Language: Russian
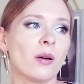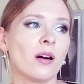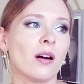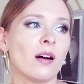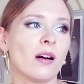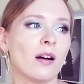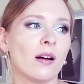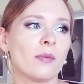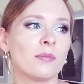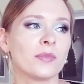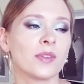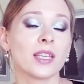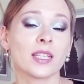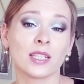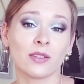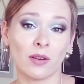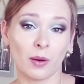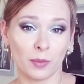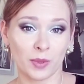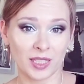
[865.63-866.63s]
а,
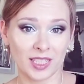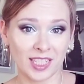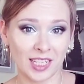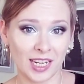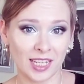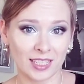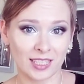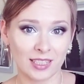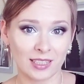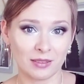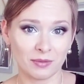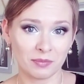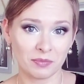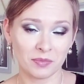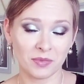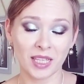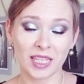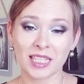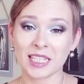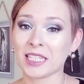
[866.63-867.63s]
если вам интересно.
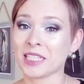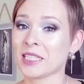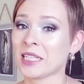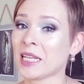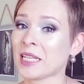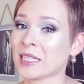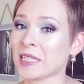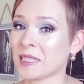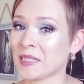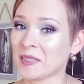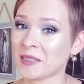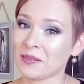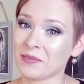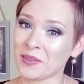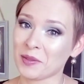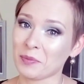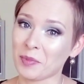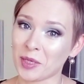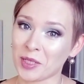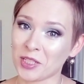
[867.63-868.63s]
Если интересно,
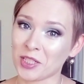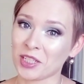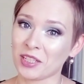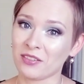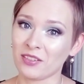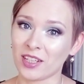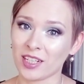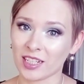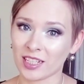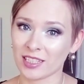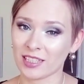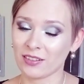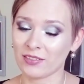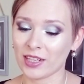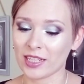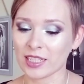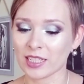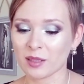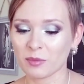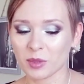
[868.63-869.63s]
ставьте пальчики вверх и
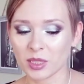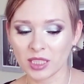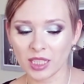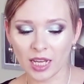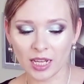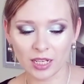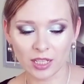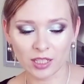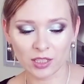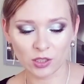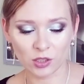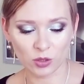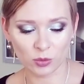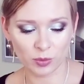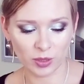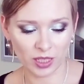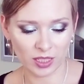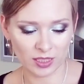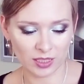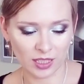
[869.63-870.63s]
оставляйте комментарии,
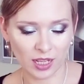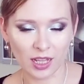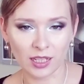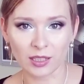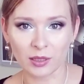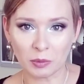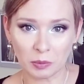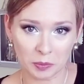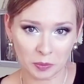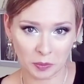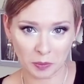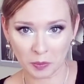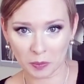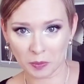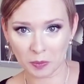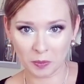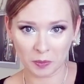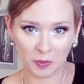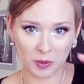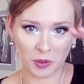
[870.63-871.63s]
чтобы я знала,
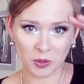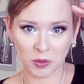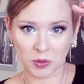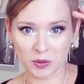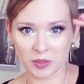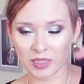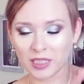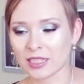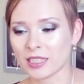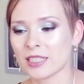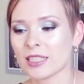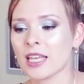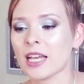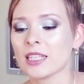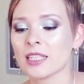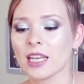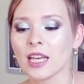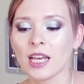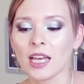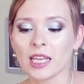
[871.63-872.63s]
что это надо
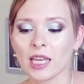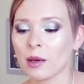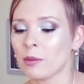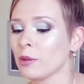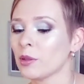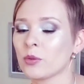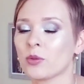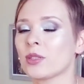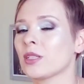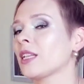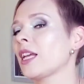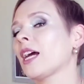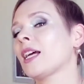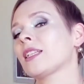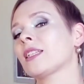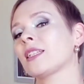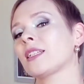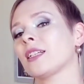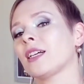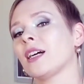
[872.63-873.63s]
снять. Я могу
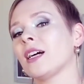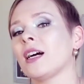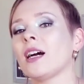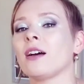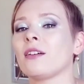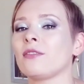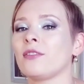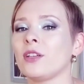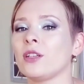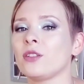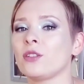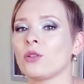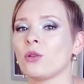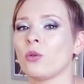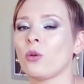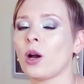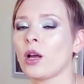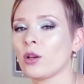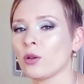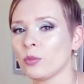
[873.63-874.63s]
снять а,
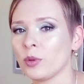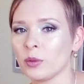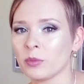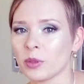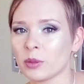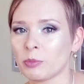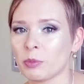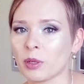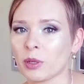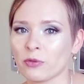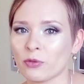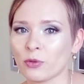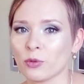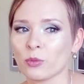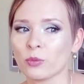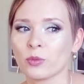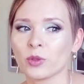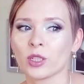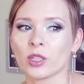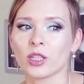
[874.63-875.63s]
видео о любимых
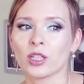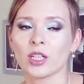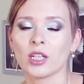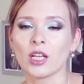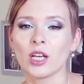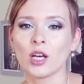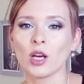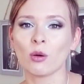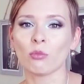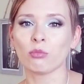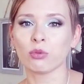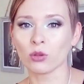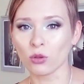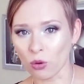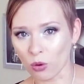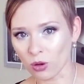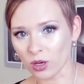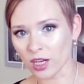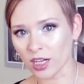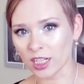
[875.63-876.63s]
парфюмных
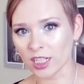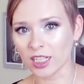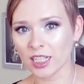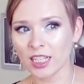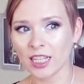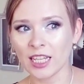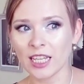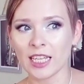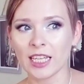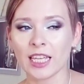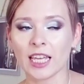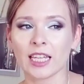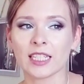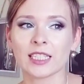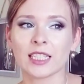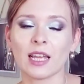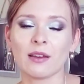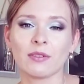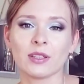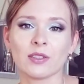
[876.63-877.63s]
блогах и
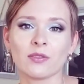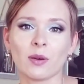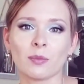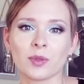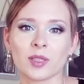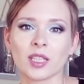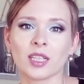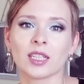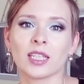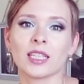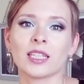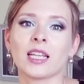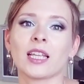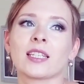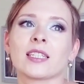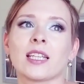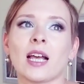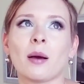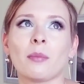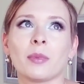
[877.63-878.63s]
оставить вам ссылки на
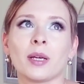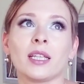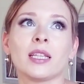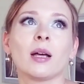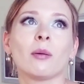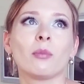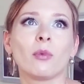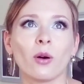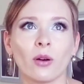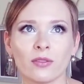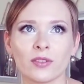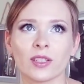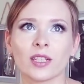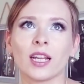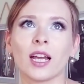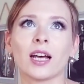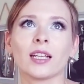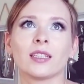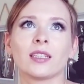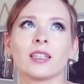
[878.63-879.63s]
самые, на мой
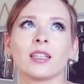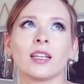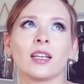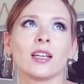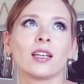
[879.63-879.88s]
взгляд,